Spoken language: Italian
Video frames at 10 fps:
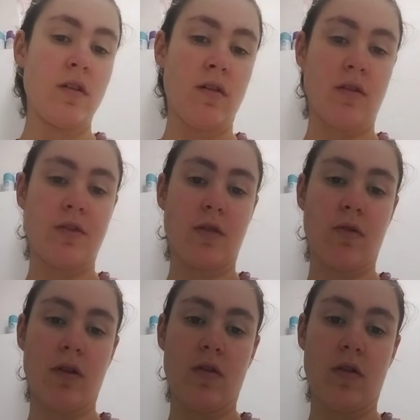Oltre a
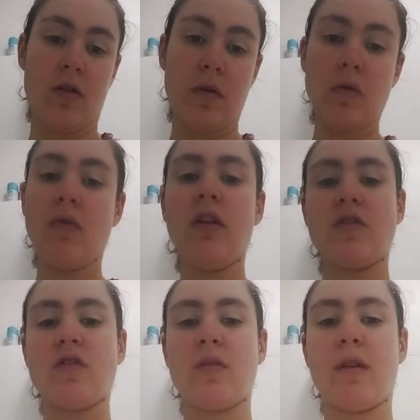quello nulla
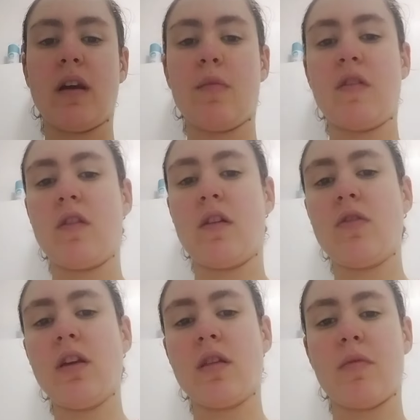ci siamo anche mezzo
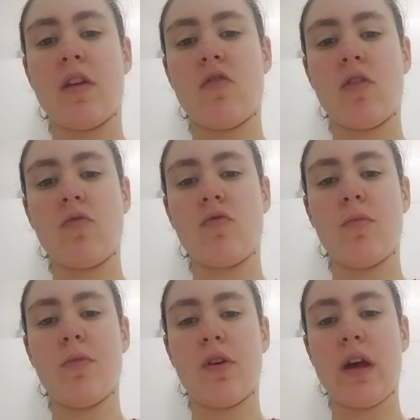annoiate perché c'era tutto
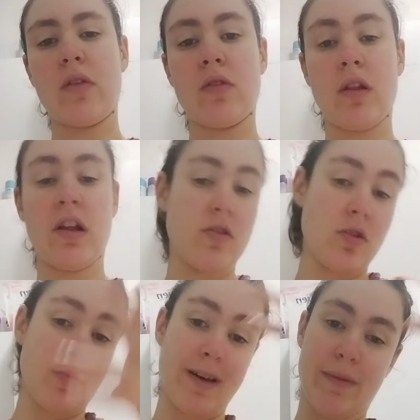bloccato tra
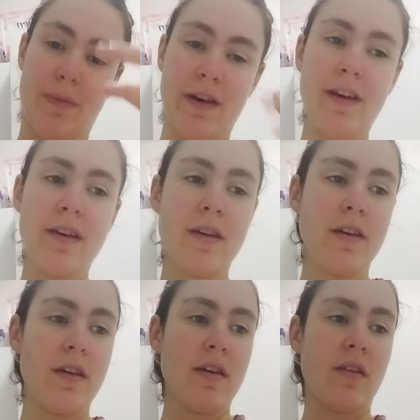l'altro, ma vabbè.
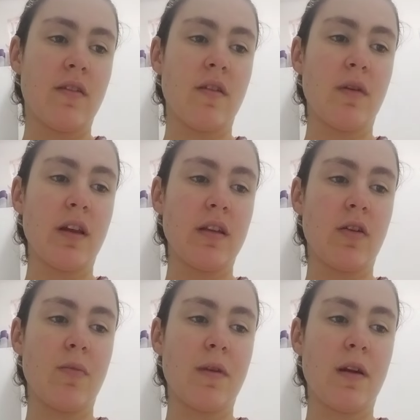Siamo andati a
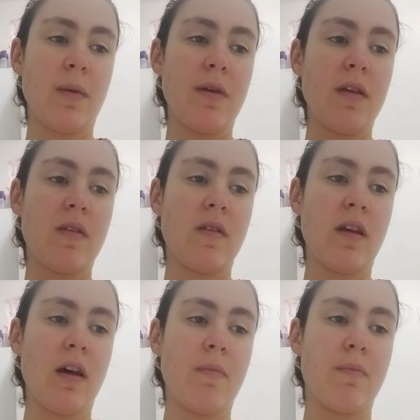comprare la
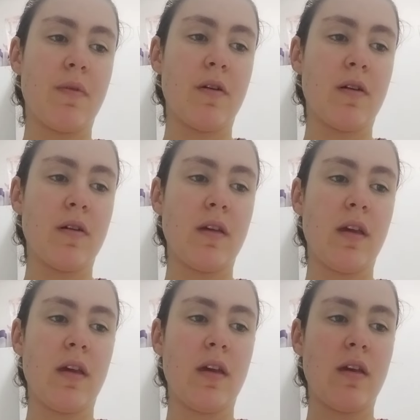pizza,
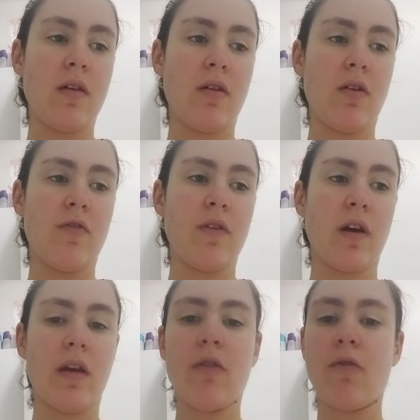poi io,
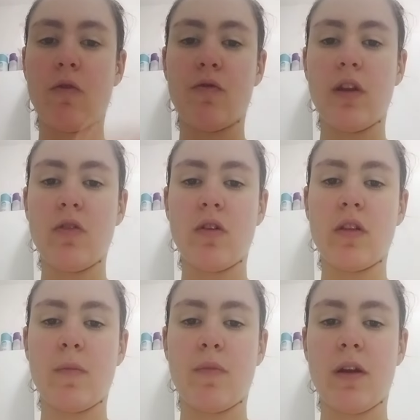io avevo finito in
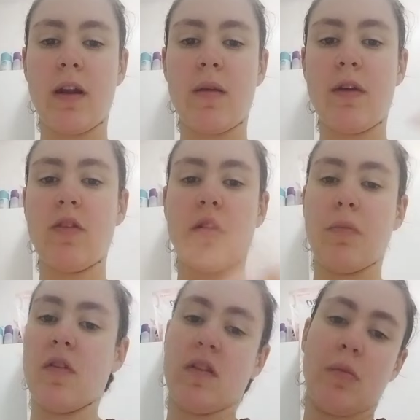temporaneamente,
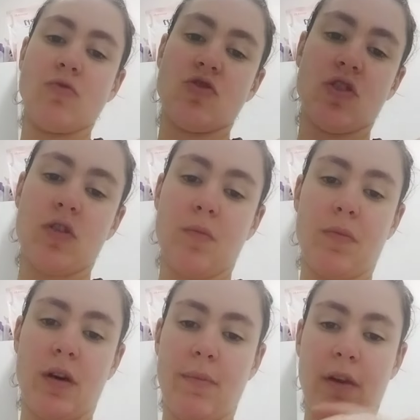poi siamo uscite un
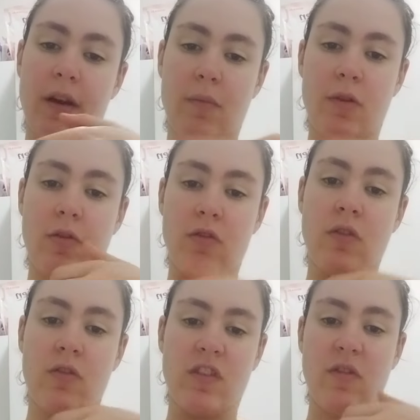po' perché almeno così
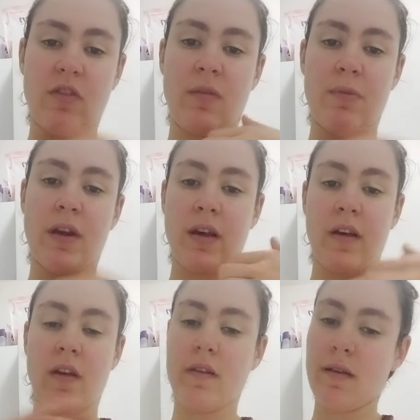non stavo sempre a
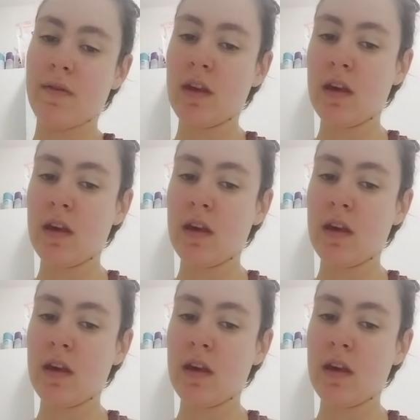casa